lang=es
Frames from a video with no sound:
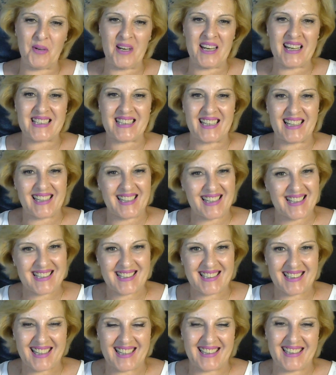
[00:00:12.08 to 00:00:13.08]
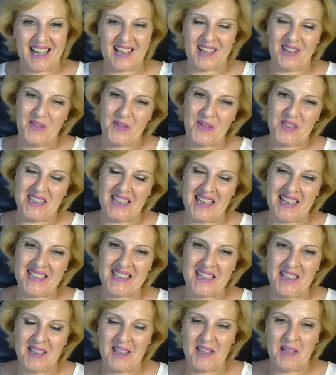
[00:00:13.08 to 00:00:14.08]
buenas tardes. ¿Qué tal? ¿Cómo
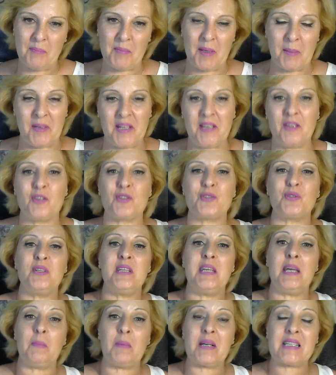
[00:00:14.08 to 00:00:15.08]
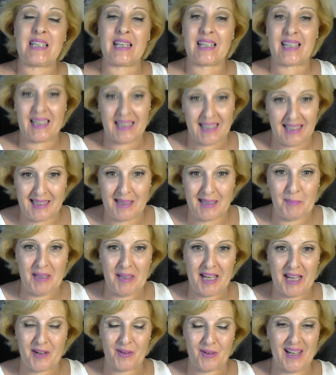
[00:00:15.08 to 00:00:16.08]
estáis? Bienvenidos un día más al canal de
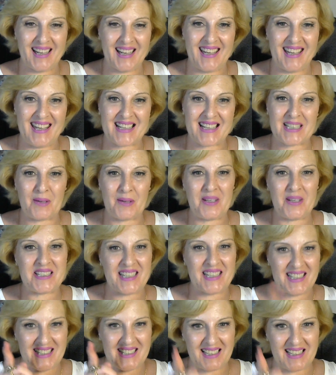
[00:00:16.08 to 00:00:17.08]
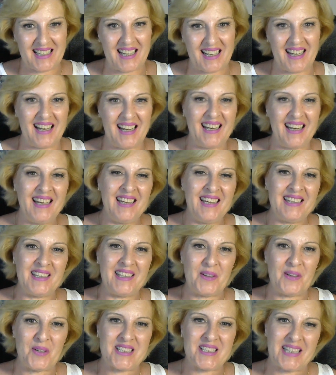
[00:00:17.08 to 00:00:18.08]
Pilar Roca, que ya sabéis que es el canal
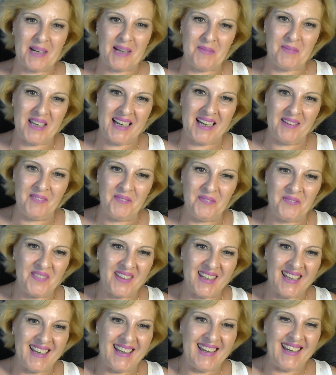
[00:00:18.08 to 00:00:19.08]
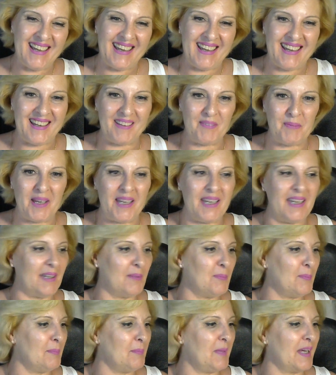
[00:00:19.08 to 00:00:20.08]
de vuestra amiga. Eh,
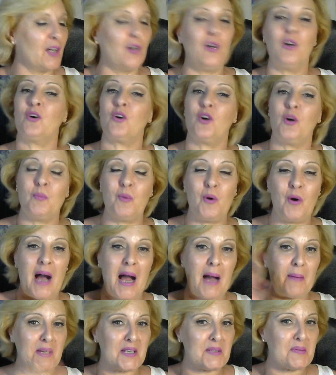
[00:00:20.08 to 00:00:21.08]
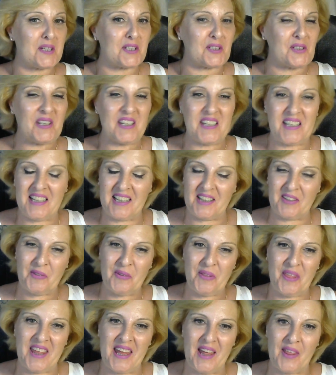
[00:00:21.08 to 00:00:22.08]
eh, vengo, como habéis visto en el
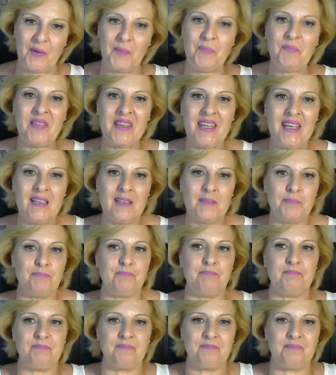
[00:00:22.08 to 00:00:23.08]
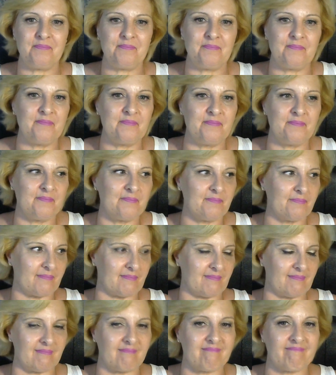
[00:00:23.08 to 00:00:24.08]
enunciado, mm,
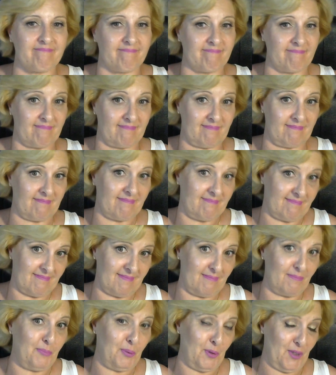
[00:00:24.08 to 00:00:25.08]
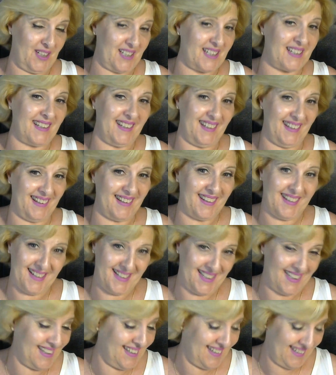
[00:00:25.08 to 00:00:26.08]
pues que,
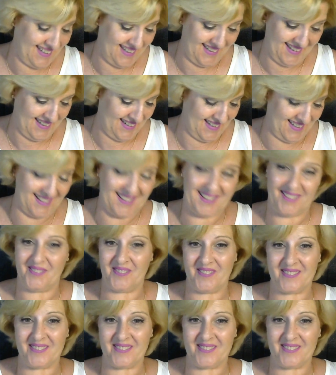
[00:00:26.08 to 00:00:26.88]
sí, que,